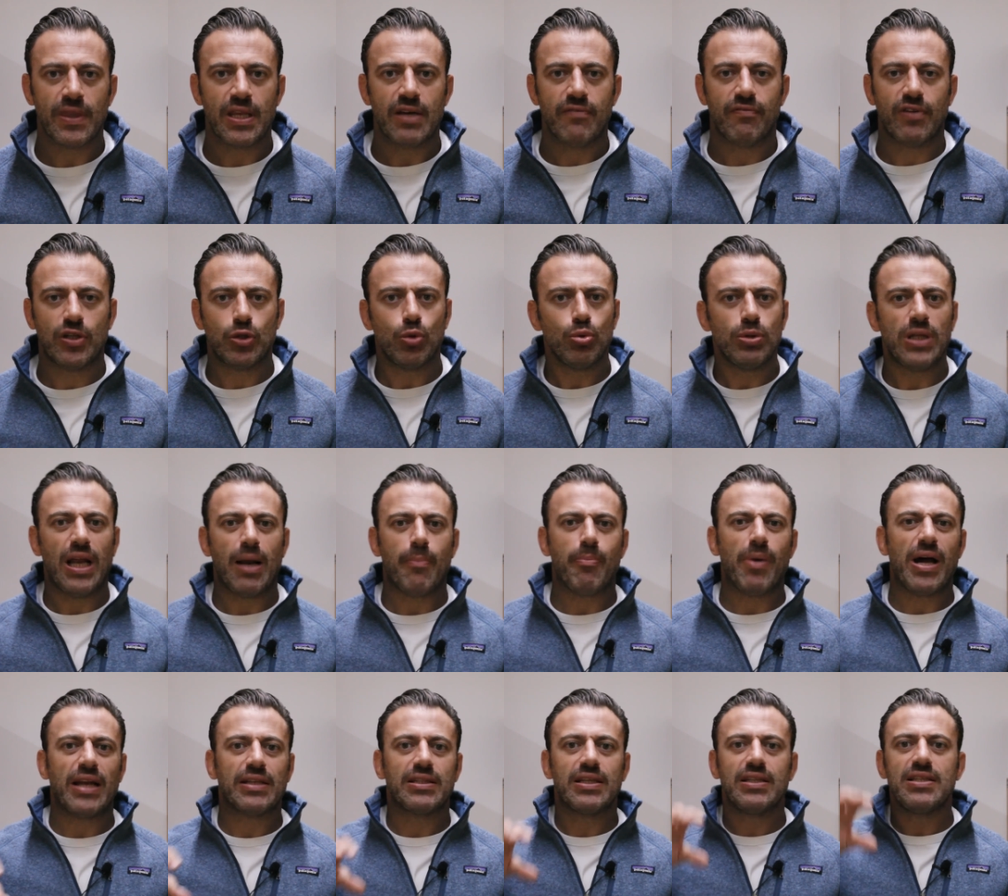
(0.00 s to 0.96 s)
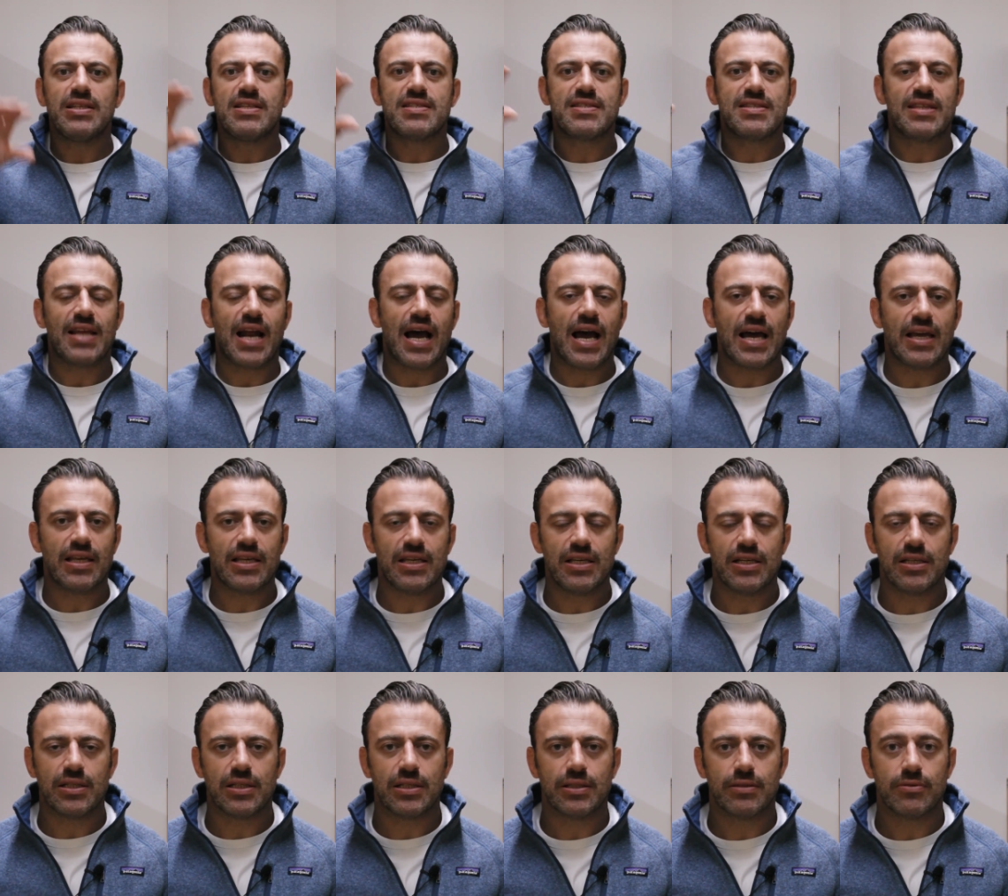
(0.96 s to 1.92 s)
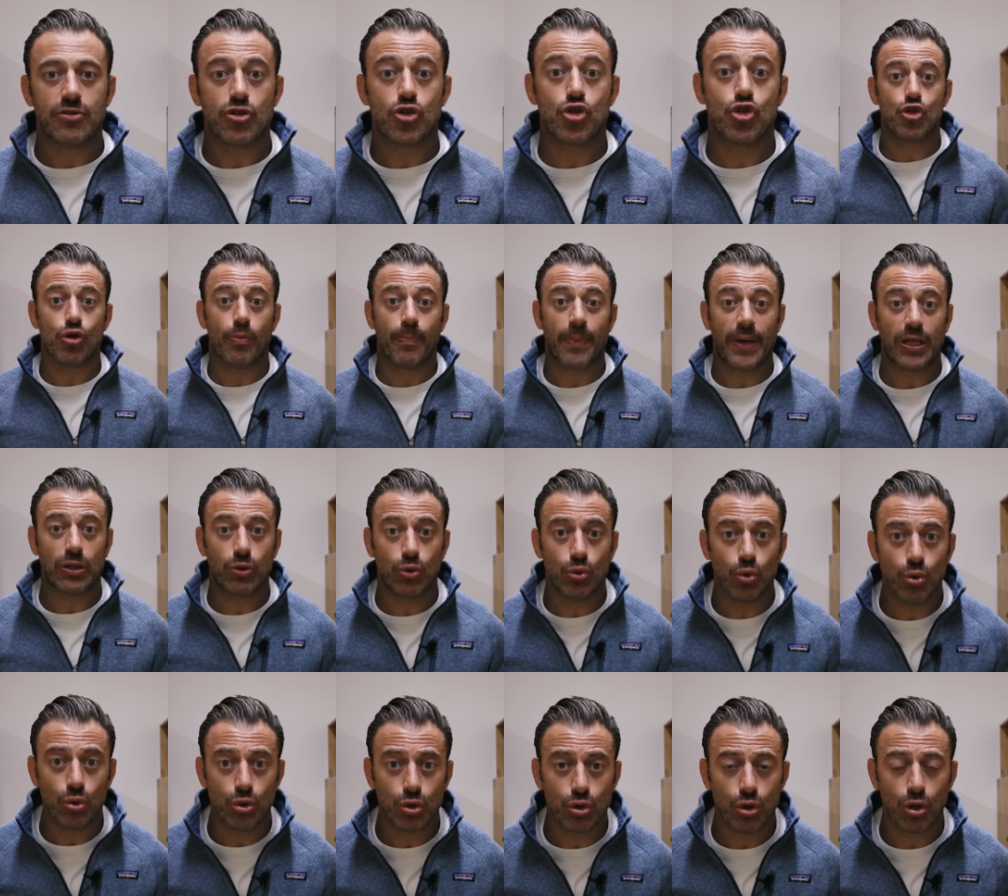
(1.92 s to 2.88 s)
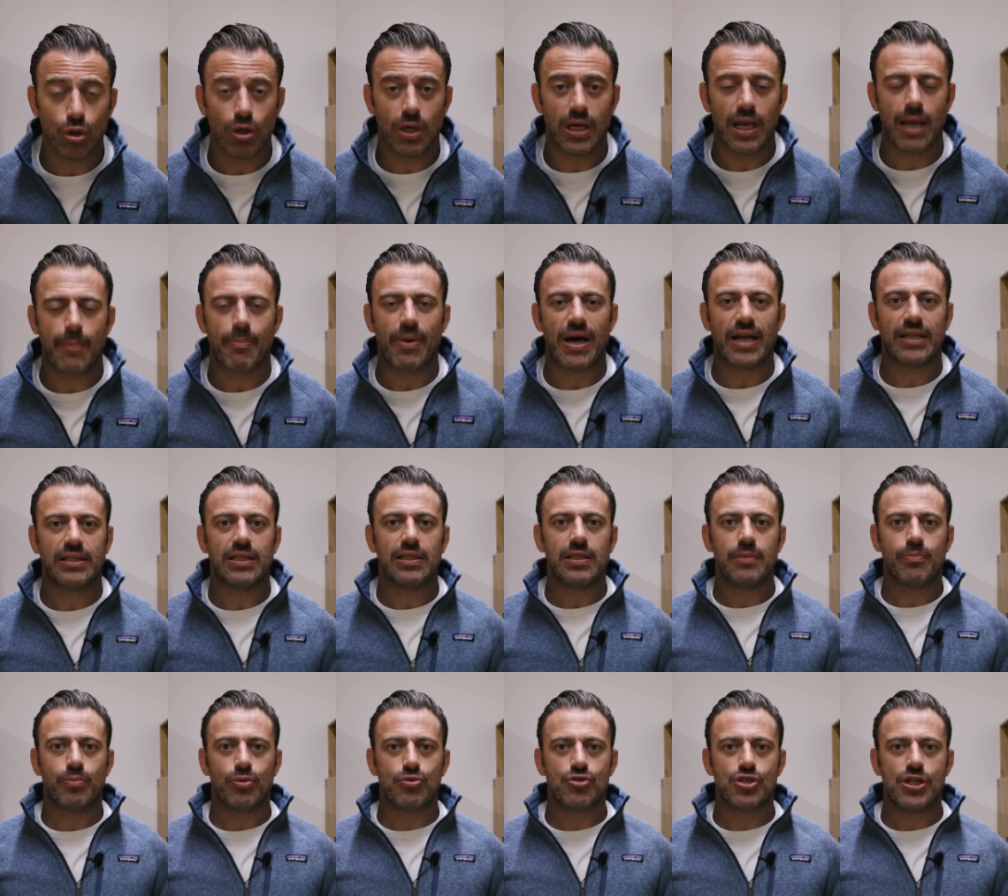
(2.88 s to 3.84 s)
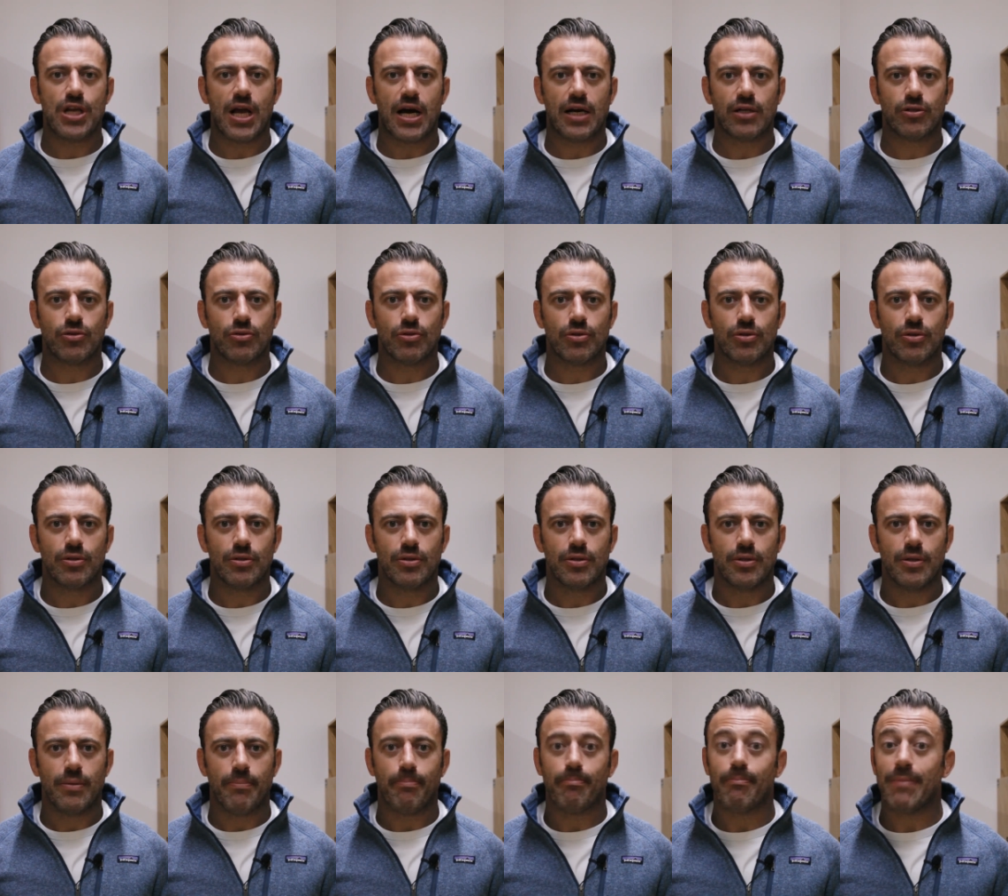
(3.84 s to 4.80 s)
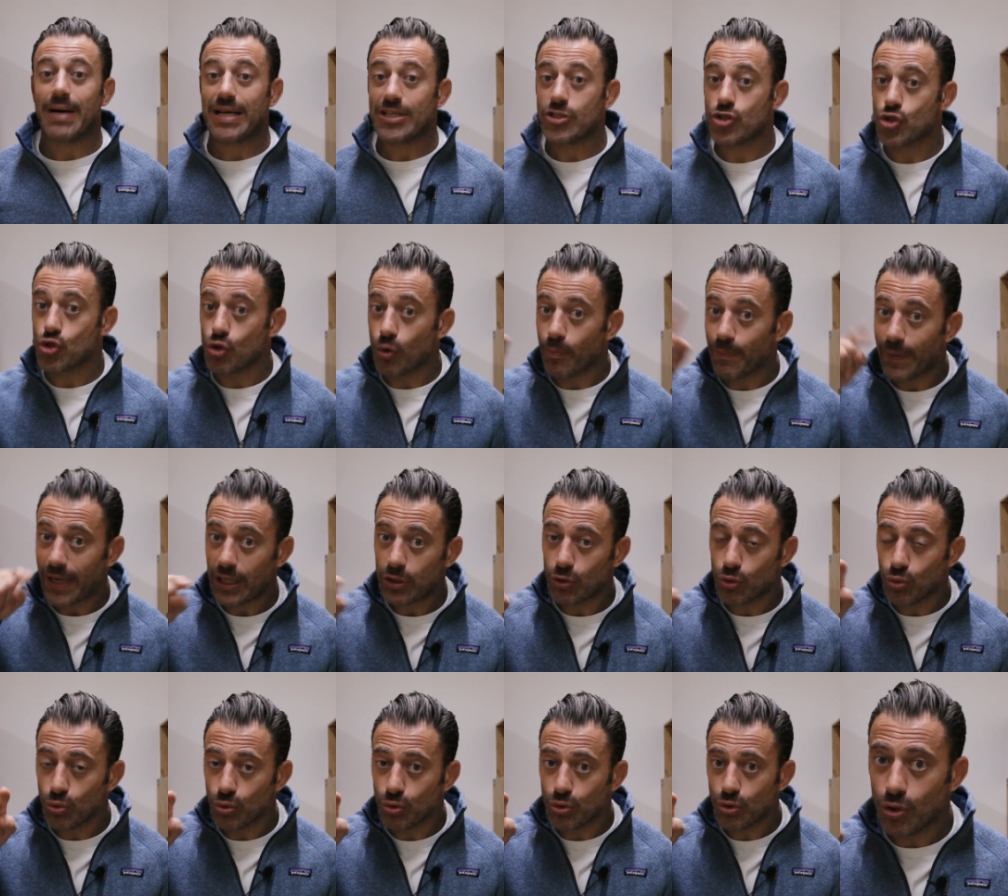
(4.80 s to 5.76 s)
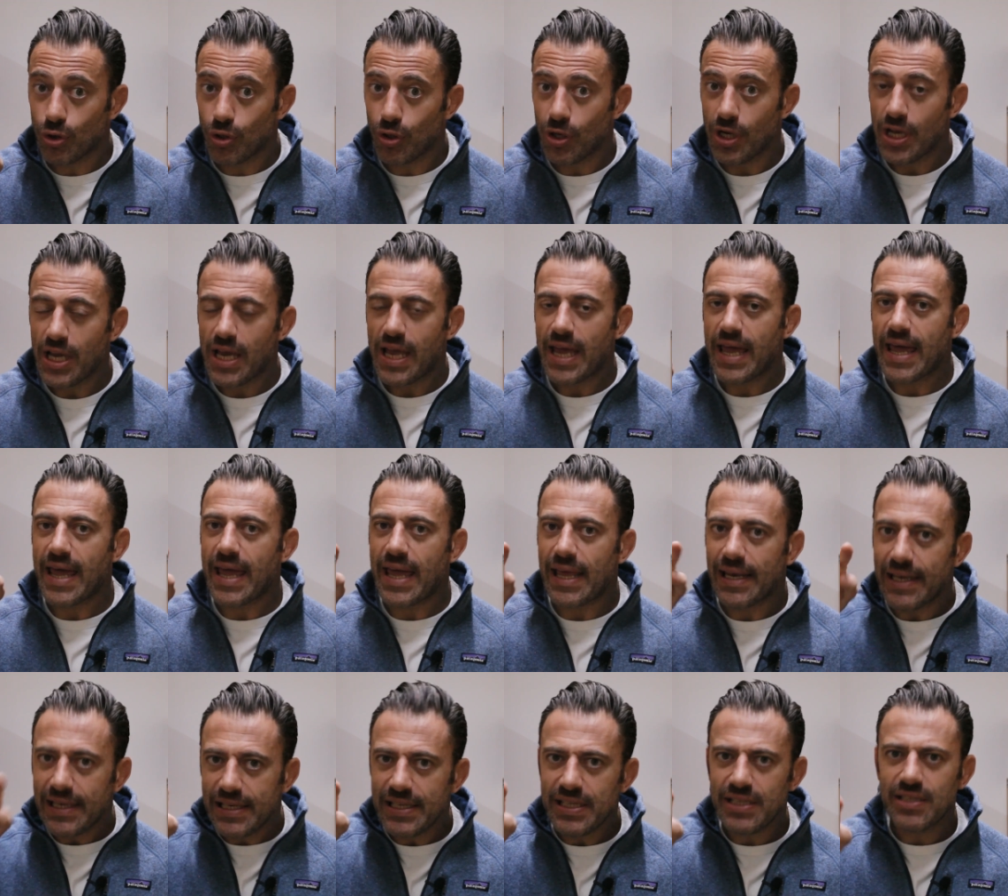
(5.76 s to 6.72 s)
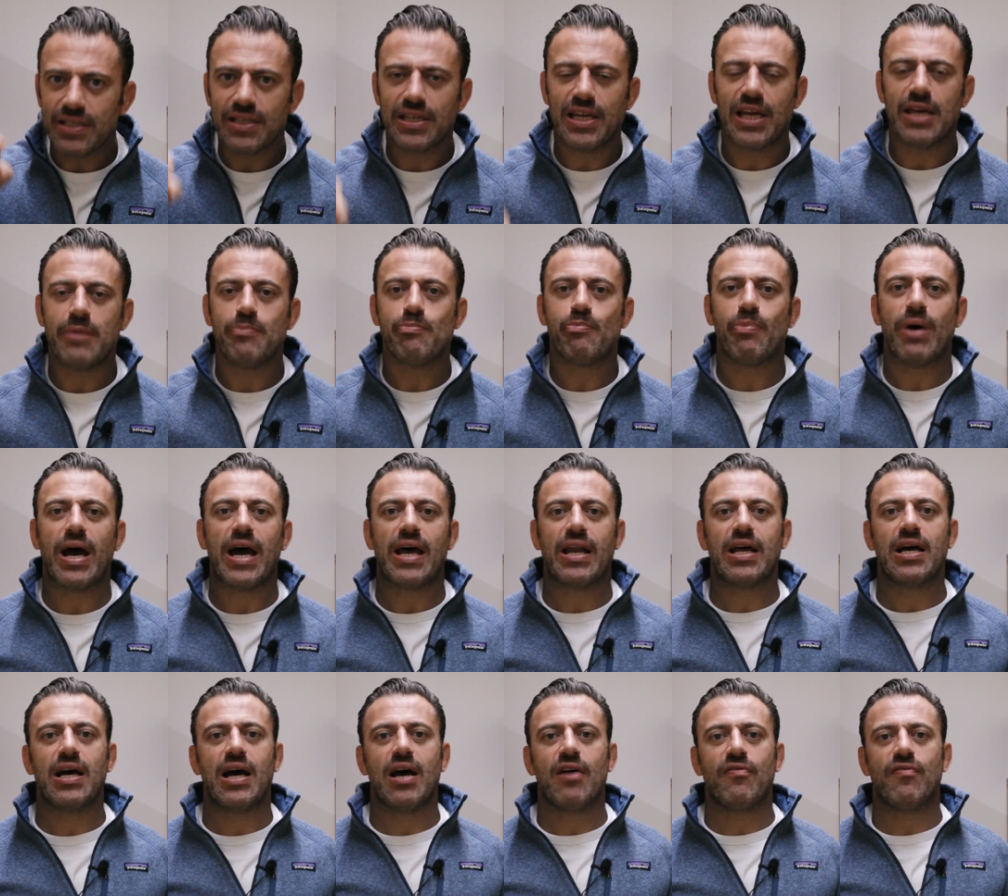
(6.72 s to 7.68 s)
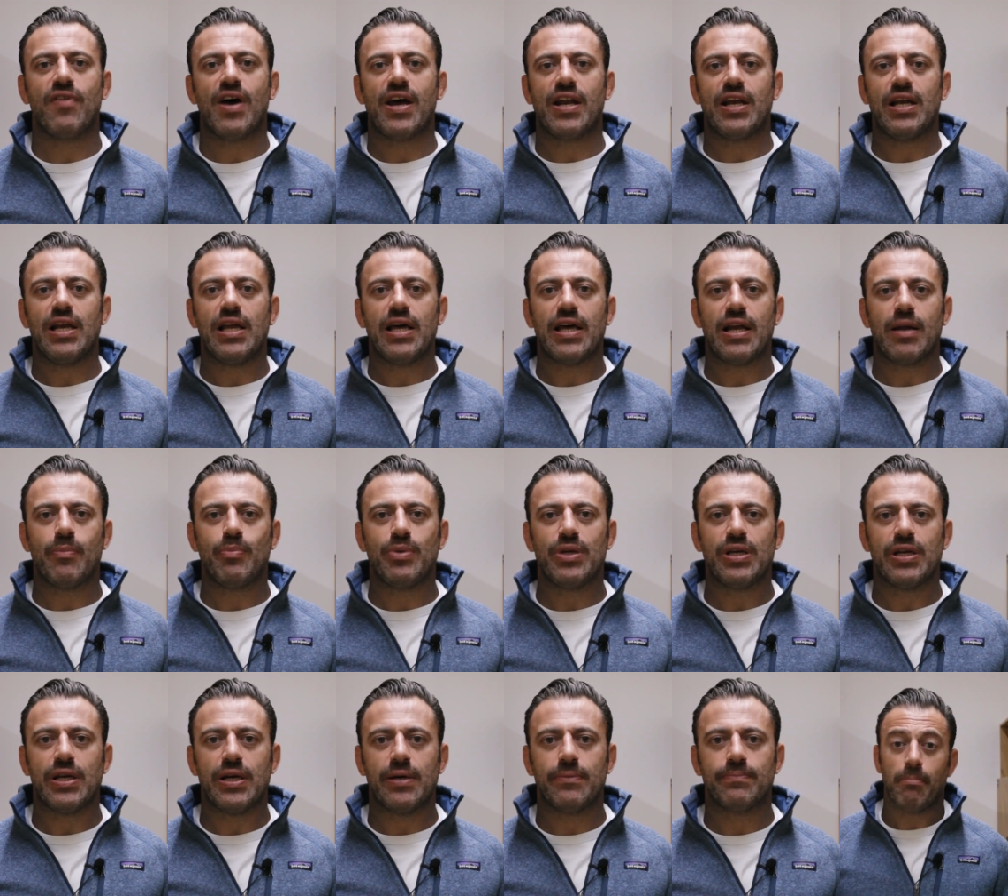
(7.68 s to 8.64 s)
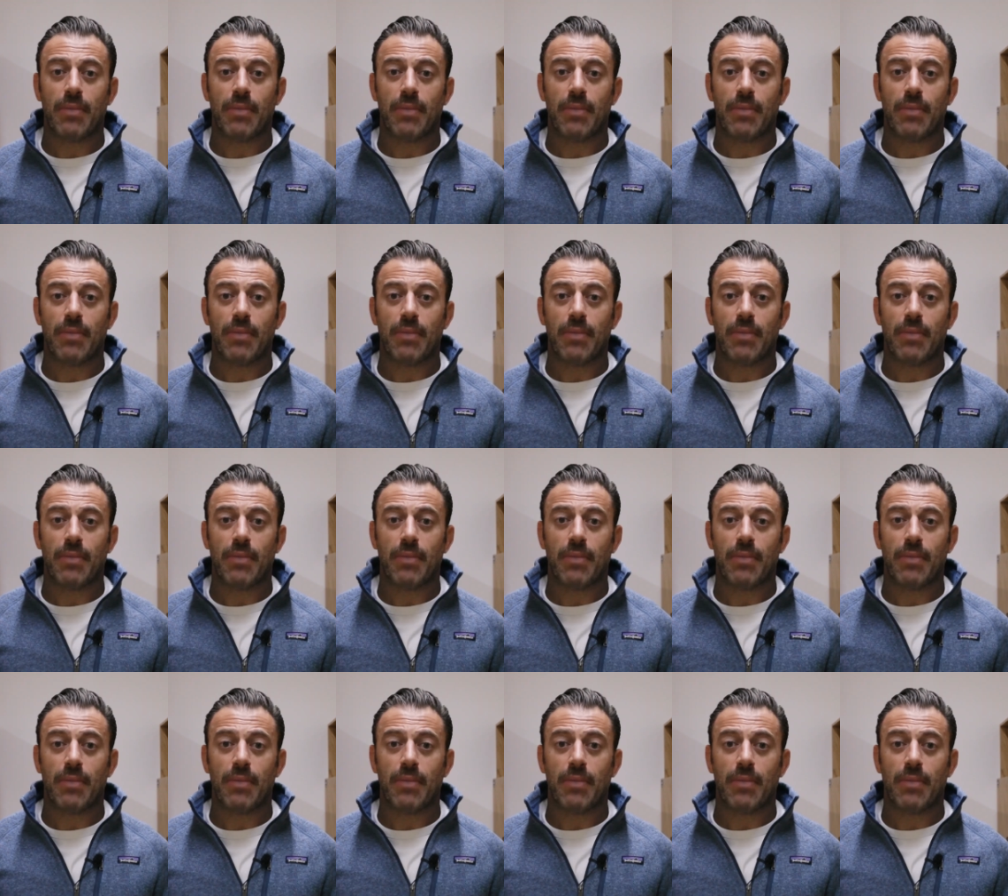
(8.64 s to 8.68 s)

fa tutta la parte di striking, soprattutto la parte di pugilato, ma soprattutto è lì che impara a fare le rapine.